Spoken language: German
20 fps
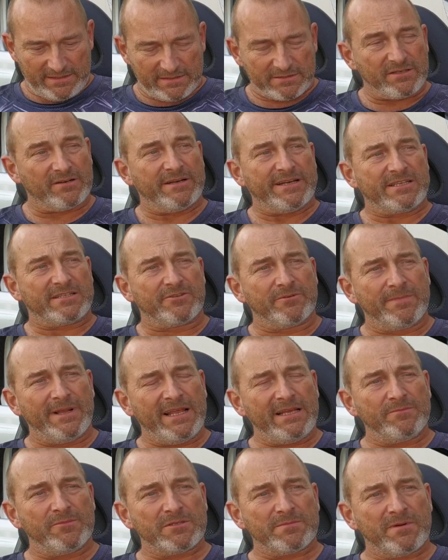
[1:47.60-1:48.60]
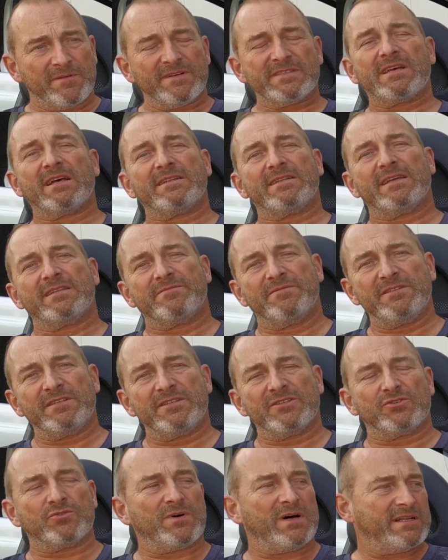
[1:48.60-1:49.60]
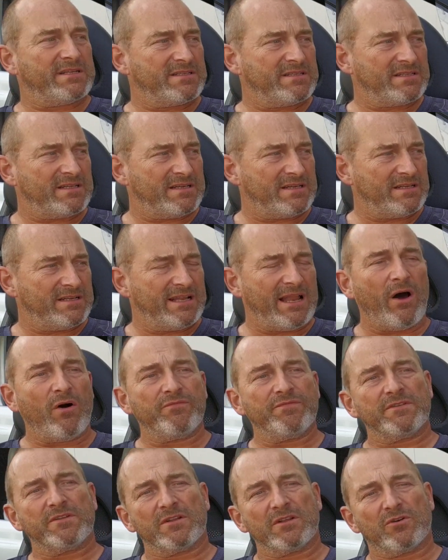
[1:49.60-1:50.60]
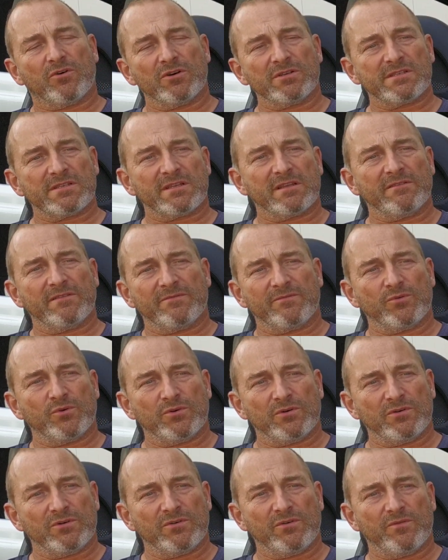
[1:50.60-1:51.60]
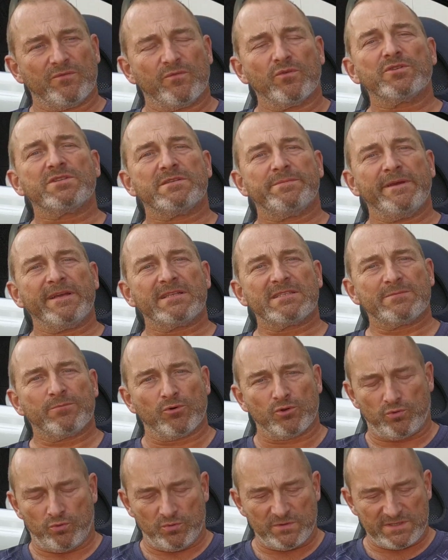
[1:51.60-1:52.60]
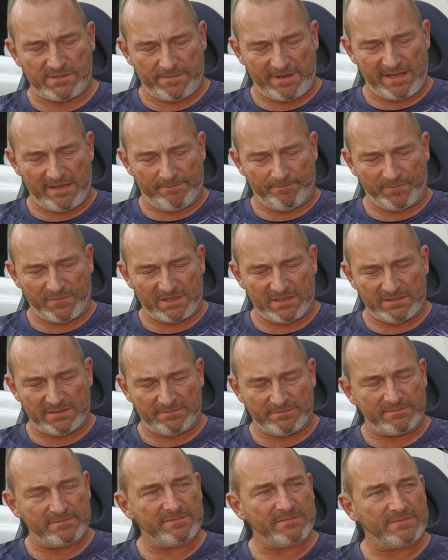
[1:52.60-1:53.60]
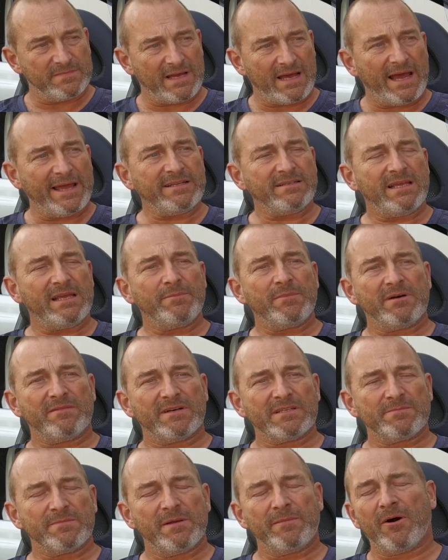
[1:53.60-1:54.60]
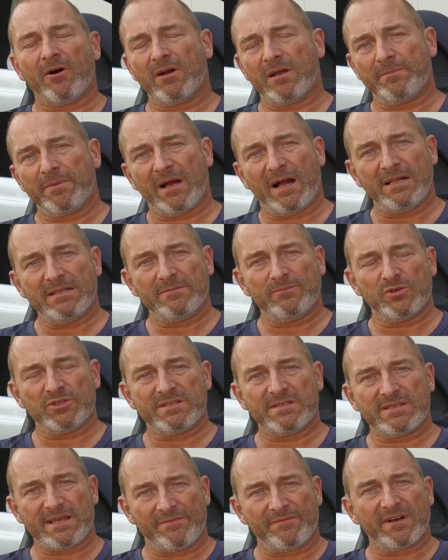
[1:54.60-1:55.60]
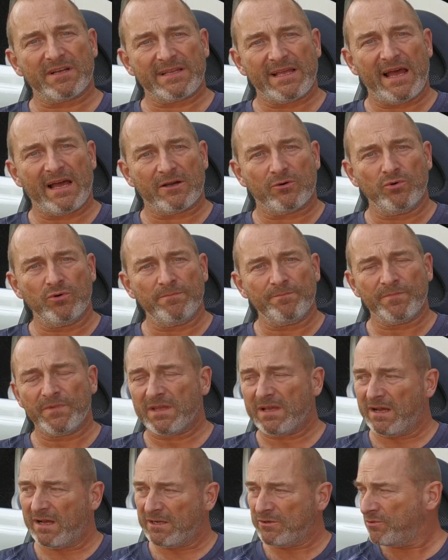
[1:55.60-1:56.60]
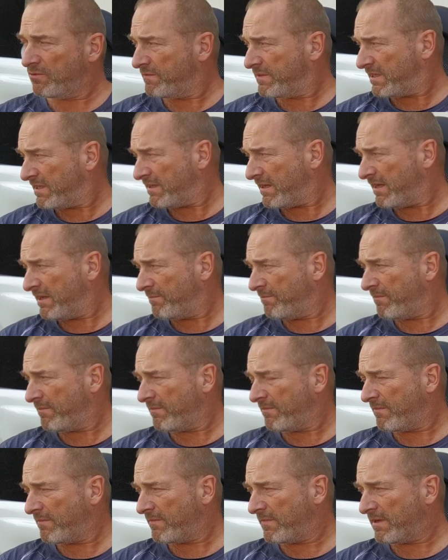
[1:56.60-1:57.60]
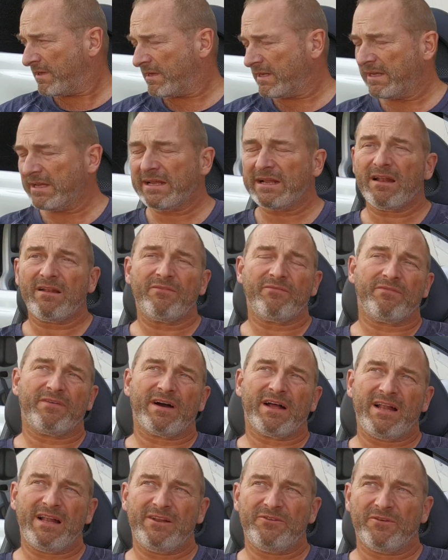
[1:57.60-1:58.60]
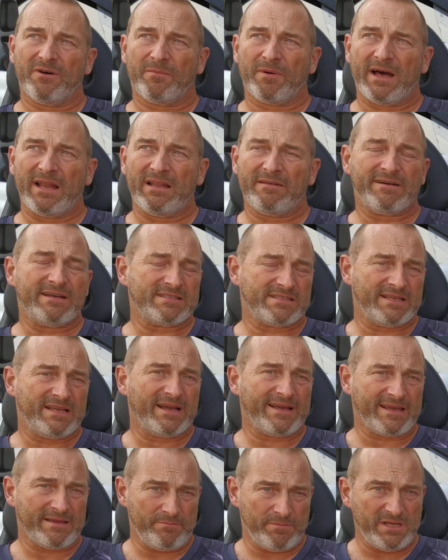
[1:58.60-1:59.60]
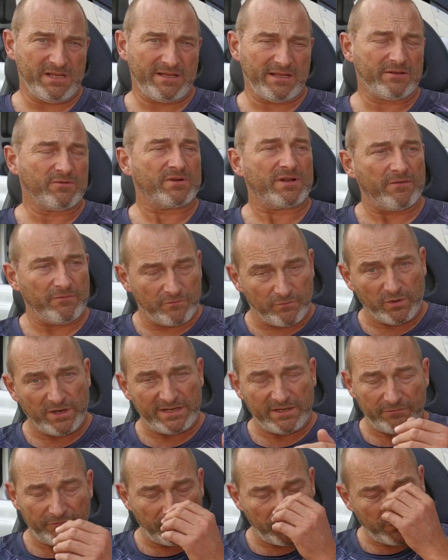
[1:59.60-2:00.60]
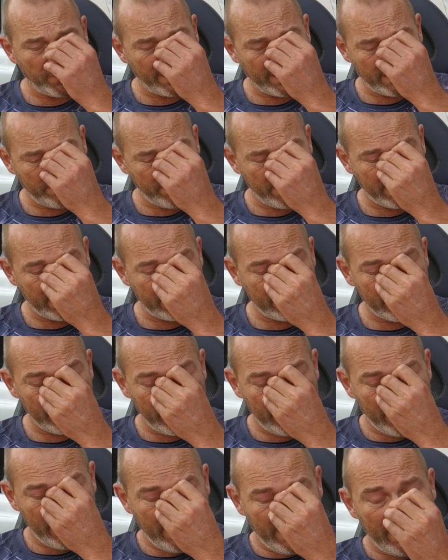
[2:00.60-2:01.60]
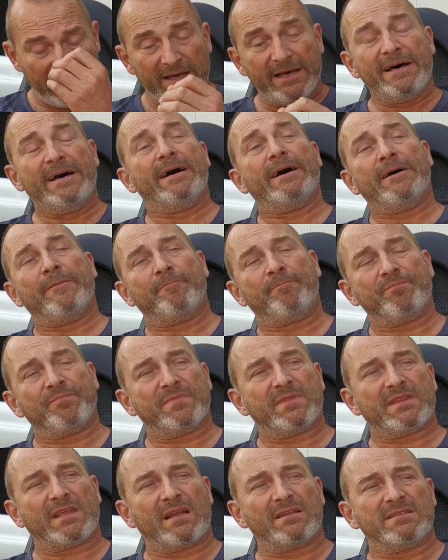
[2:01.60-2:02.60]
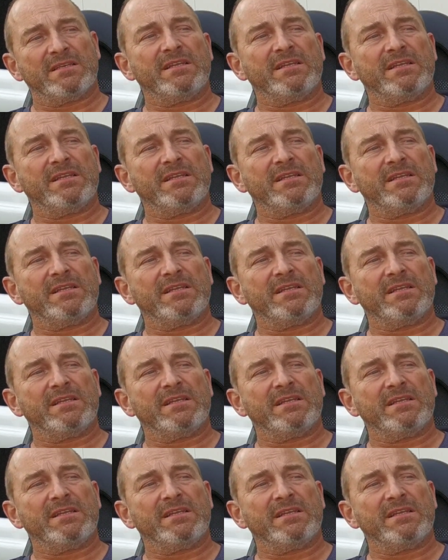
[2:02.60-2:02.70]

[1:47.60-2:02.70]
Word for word: So, jetzt überlegen wir uns mal, was hat der Twizy so an, an laufenden Kosten? Wo, wo zwickt's, wo tut's weh? Ähm, ein Thema, was man im Auge behalten muss, ist einfach der Akku. Der Akku wird im Regelfall normalerweise ja gemietet oder wurde früher gemietet. Ähm, dann